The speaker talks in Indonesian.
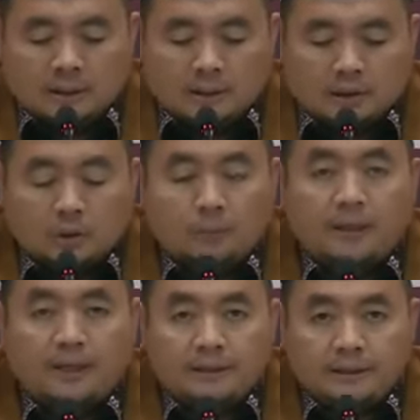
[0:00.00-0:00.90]
eh,
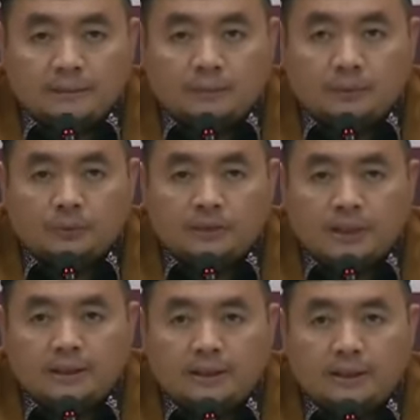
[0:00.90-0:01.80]
substansi
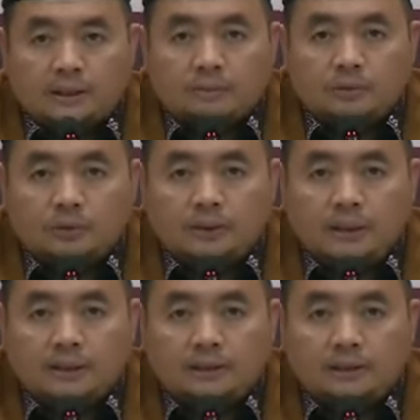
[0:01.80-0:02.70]
putusan yang
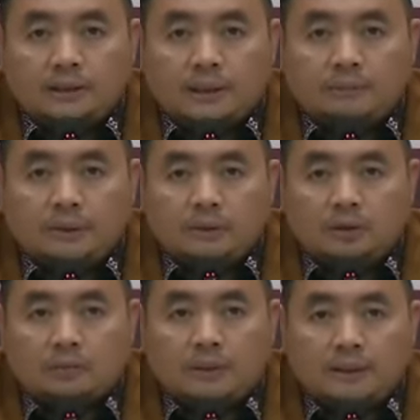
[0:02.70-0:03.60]
kemudian kami
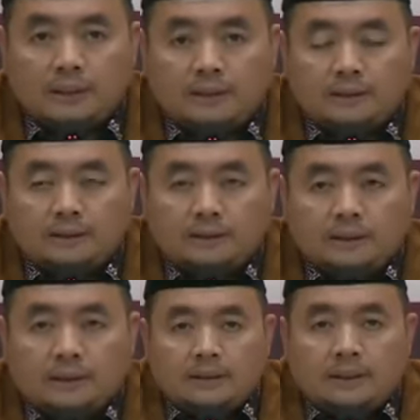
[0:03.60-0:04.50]
normakan
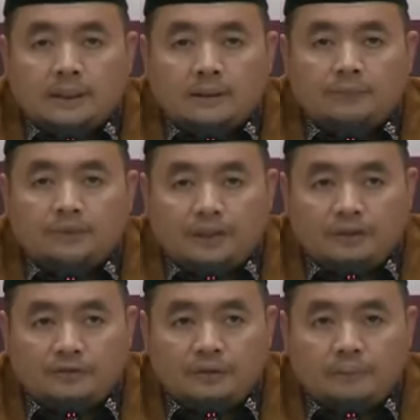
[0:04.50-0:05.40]
dalam
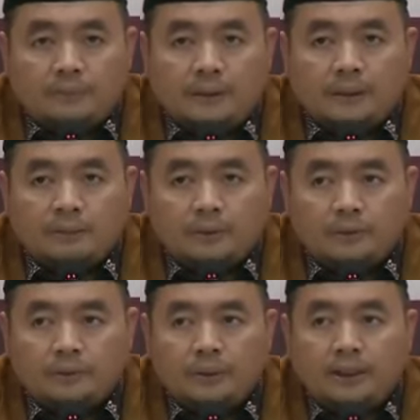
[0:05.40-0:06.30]
draft
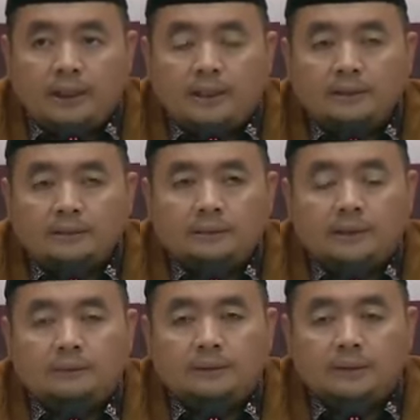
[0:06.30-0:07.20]
pkpu yang
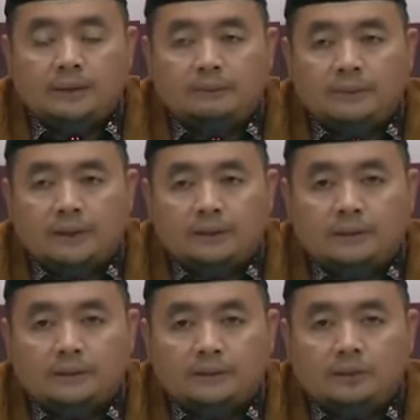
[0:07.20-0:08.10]
kami kirimkan
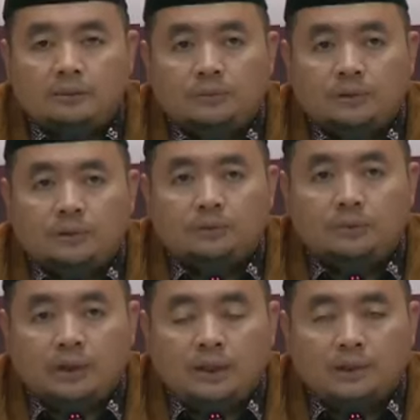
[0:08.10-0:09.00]
ke Komisi
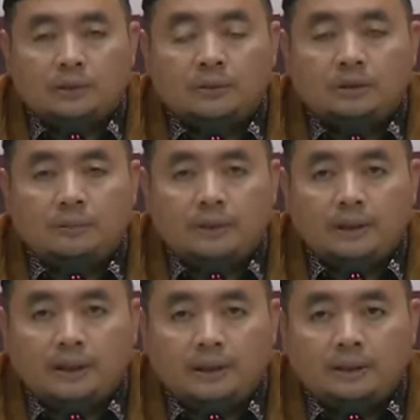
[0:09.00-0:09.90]
2 atau
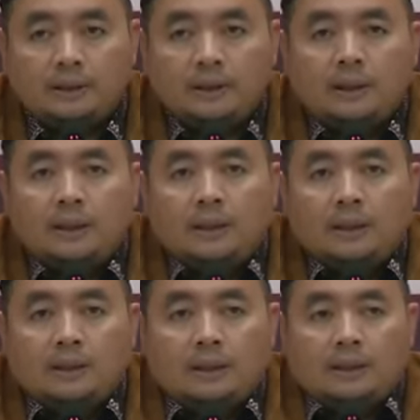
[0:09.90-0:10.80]
DPR
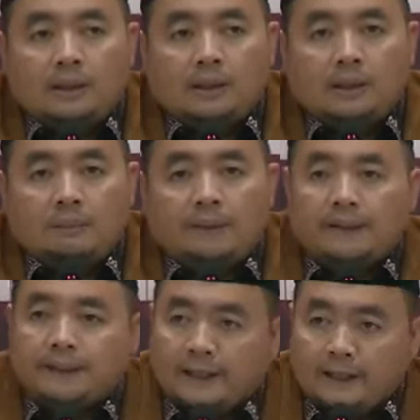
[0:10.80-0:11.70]
uh, eh,
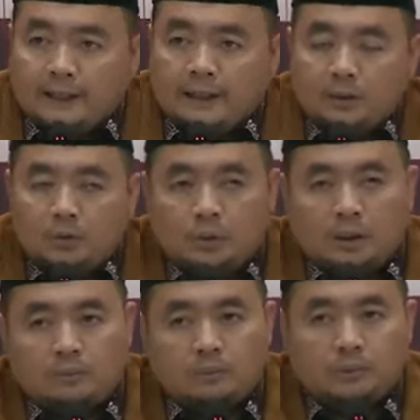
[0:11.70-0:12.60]
pada tanggal
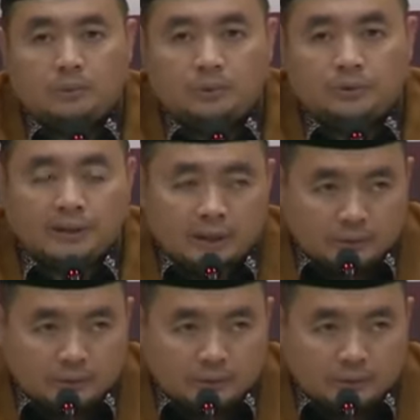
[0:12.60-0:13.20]
21